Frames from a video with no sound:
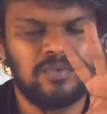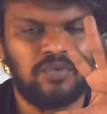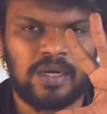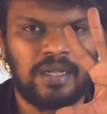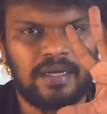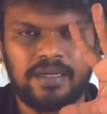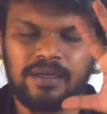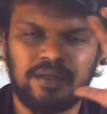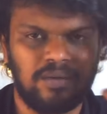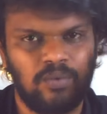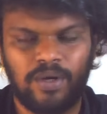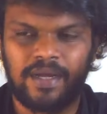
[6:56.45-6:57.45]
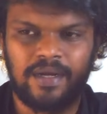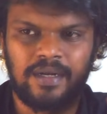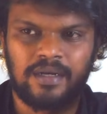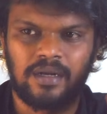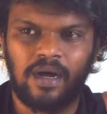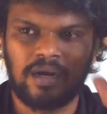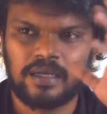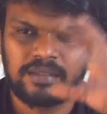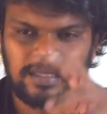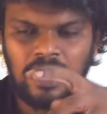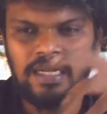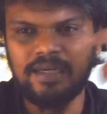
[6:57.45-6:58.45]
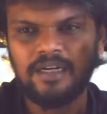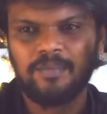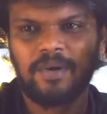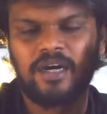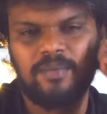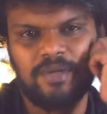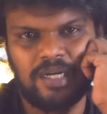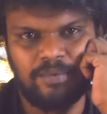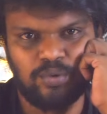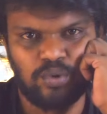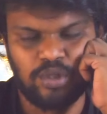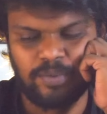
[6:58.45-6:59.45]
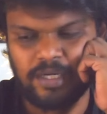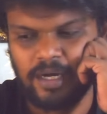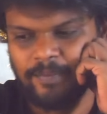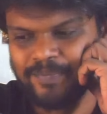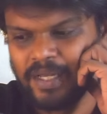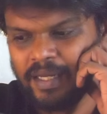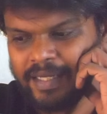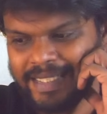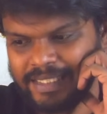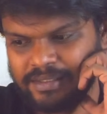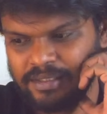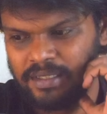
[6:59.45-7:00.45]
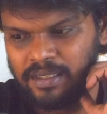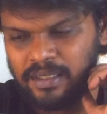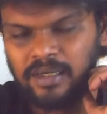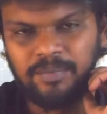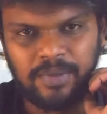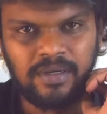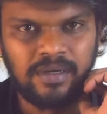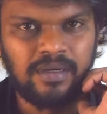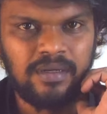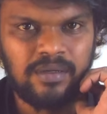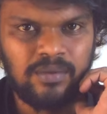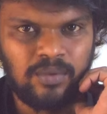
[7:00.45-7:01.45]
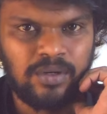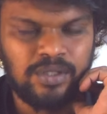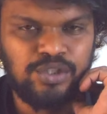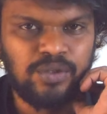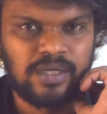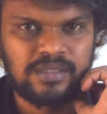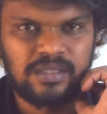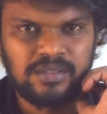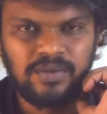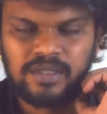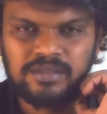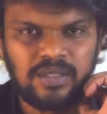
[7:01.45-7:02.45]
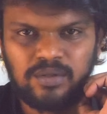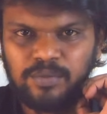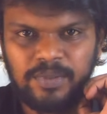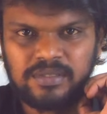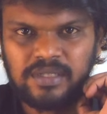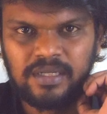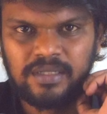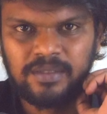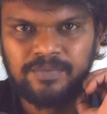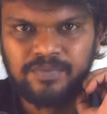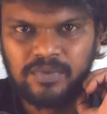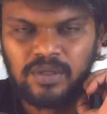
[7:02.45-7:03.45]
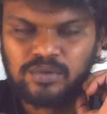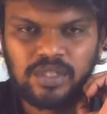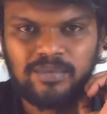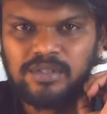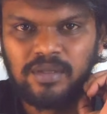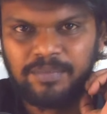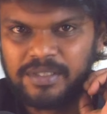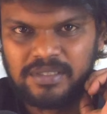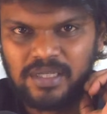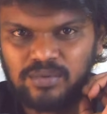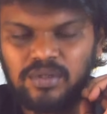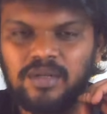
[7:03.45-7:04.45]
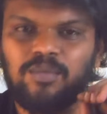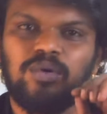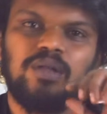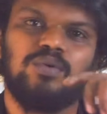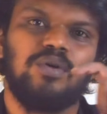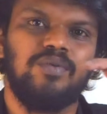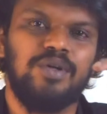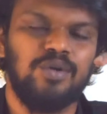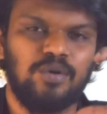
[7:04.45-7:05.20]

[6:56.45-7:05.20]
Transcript: ஃபன்னாக இருக்குது ஓகே டன் ஆனால் தள்ளி நின்று பார்க்குறப்ப எனக்கு எப்படி தோணுது அப்படின்னா எஸ் இப்போ ஒரு இஷ்யூ நடந்துச்சு சிவகாரன் சார் வந்து பேசினாரு தனுஷ் பத்தி தான் பேசிட்டாருன்னு சொல்லி நம்ம கூட அதுக்கு ஒரு வீடியோ